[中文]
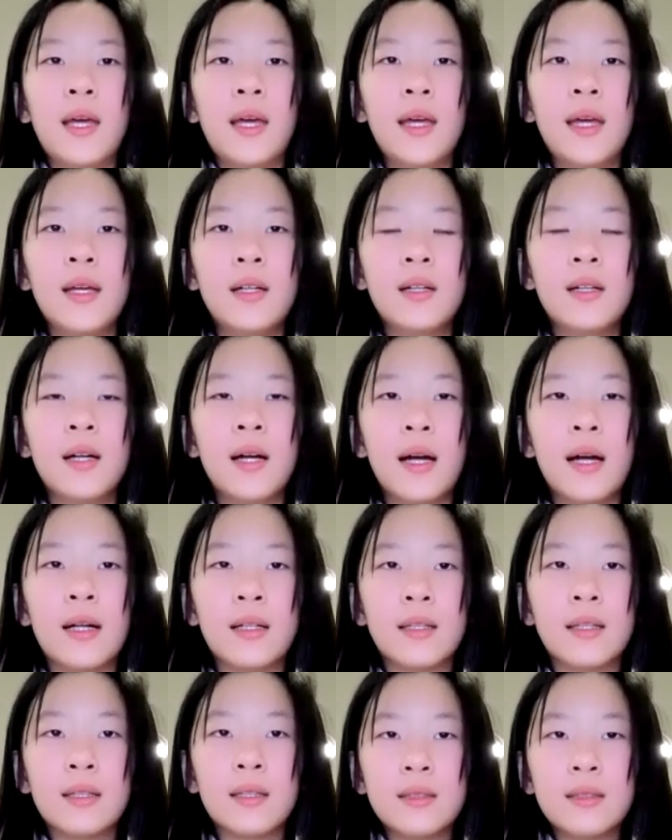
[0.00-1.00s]
黑格
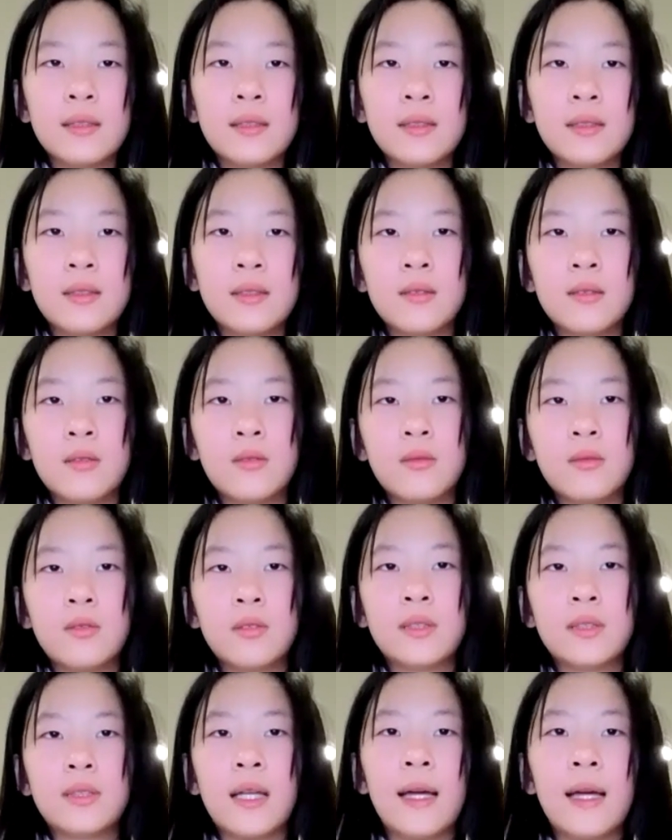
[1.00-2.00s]
尔
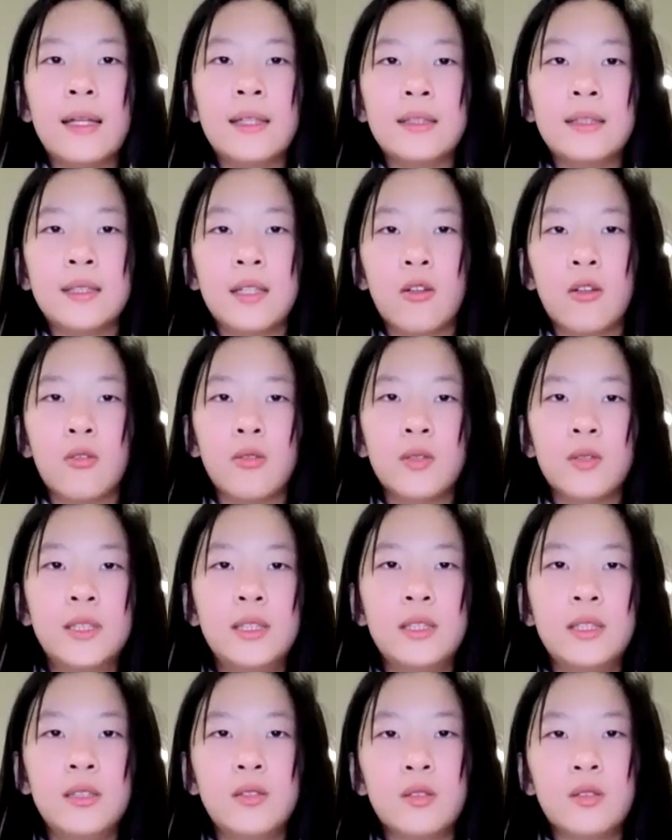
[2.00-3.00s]
在《小逻
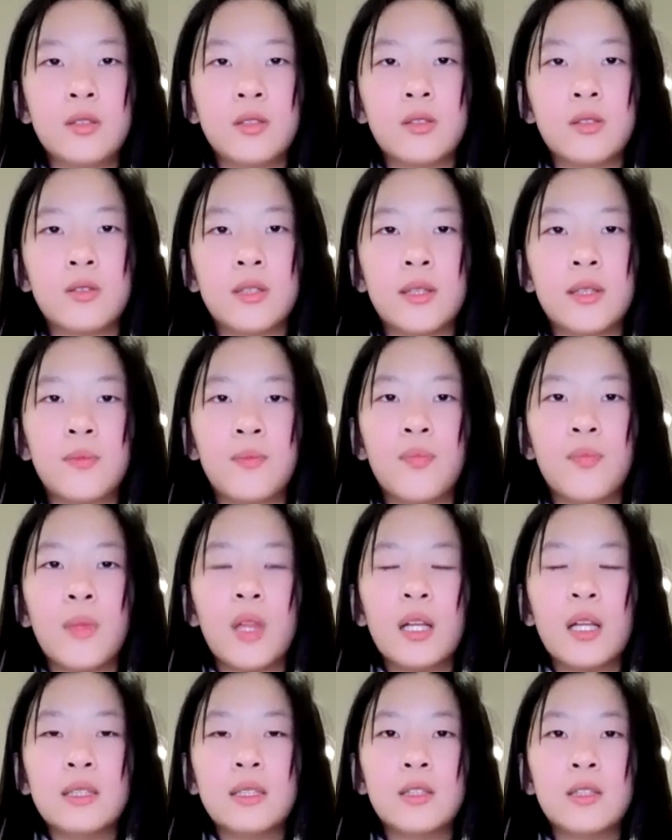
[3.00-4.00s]
辑》中
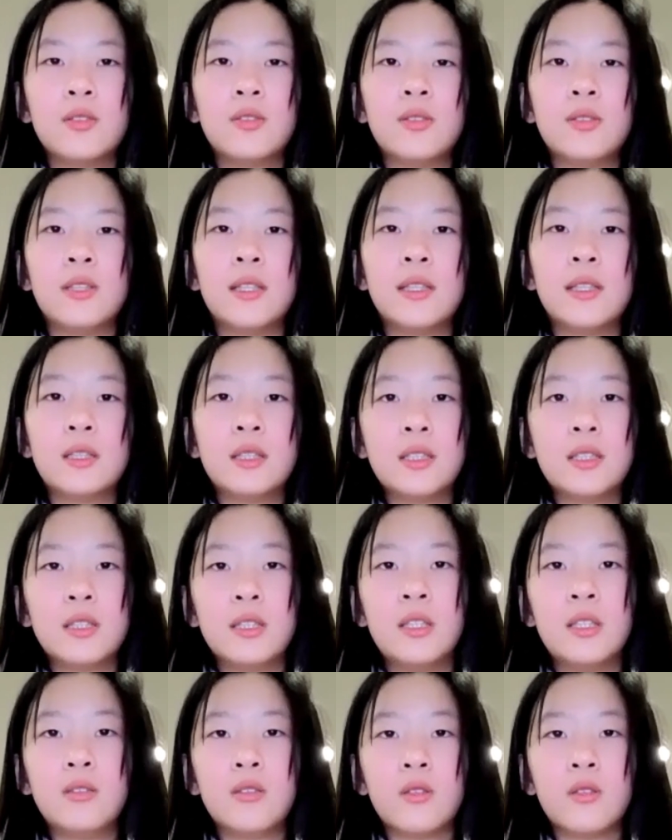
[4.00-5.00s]
说：“哲学
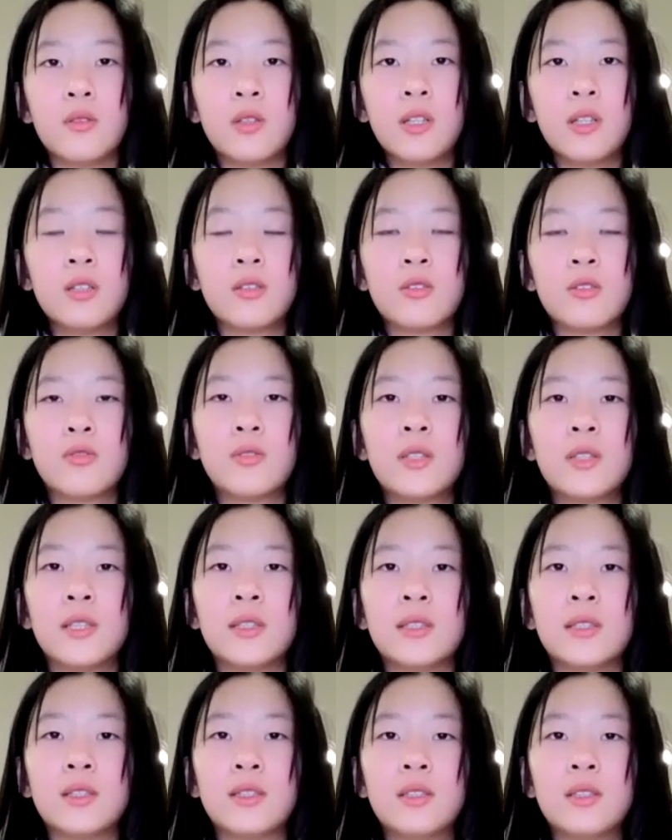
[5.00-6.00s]
是一种特殊
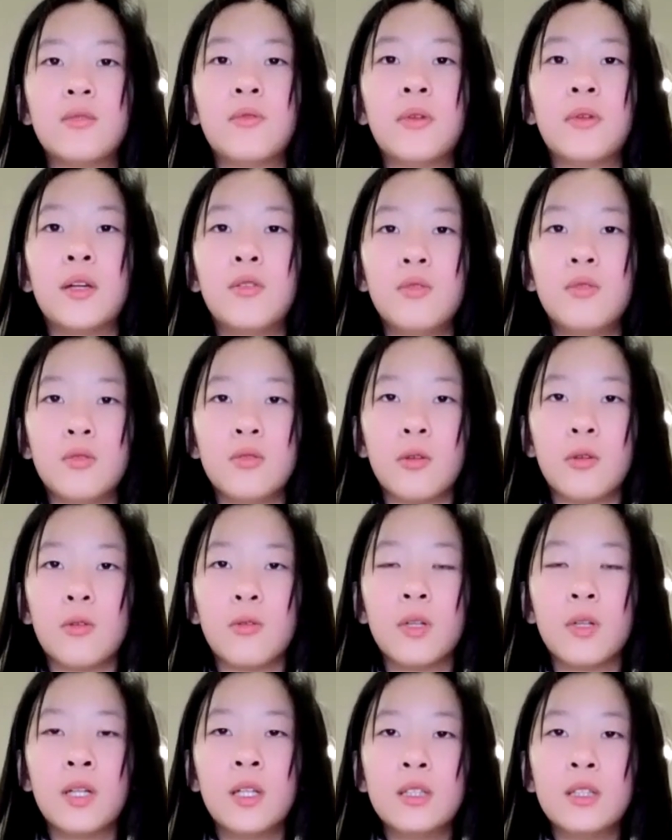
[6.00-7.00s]
的思维运
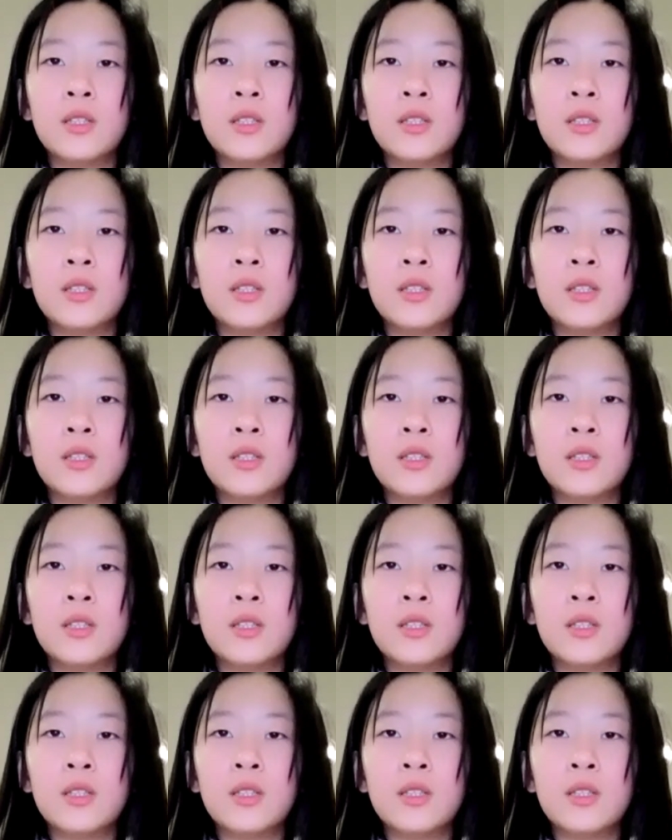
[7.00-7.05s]
动，